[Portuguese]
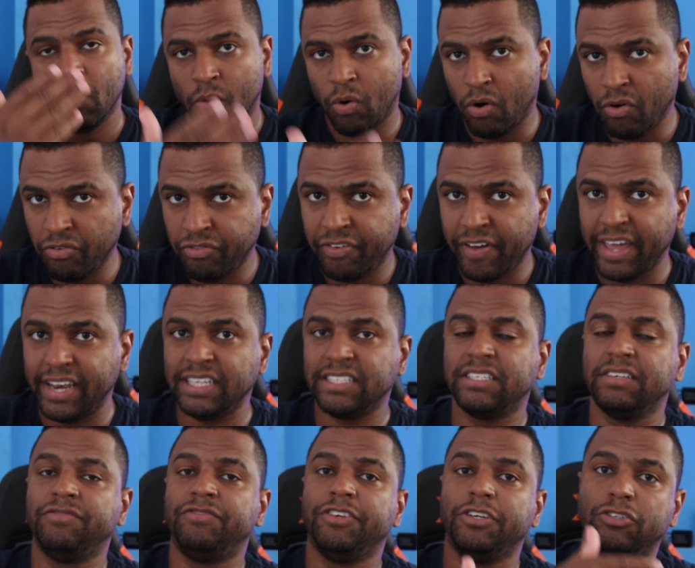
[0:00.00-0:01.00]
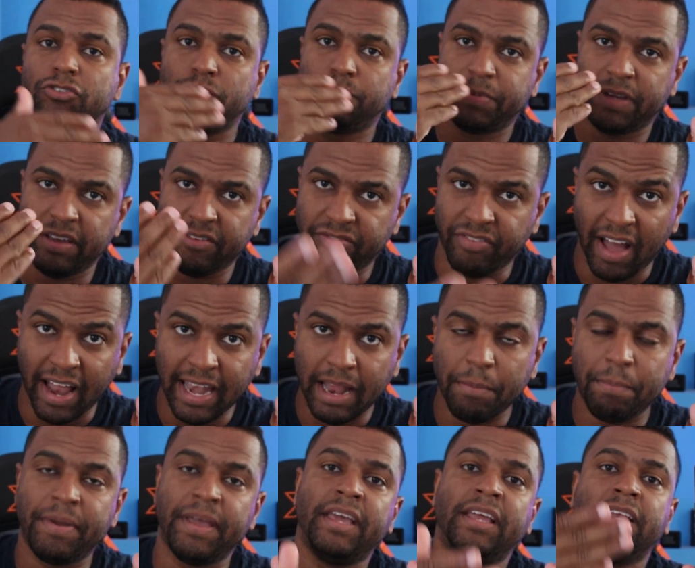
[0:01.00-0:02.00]
confere esse vídeo, porque vale a
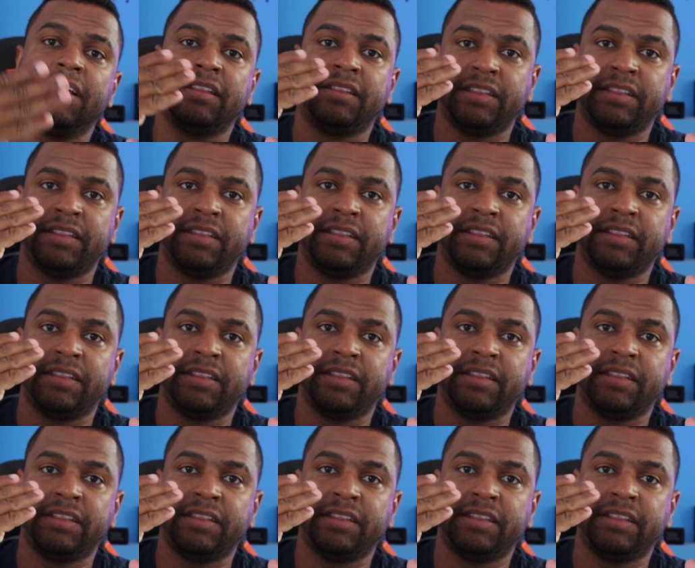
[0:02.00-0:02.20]
pena,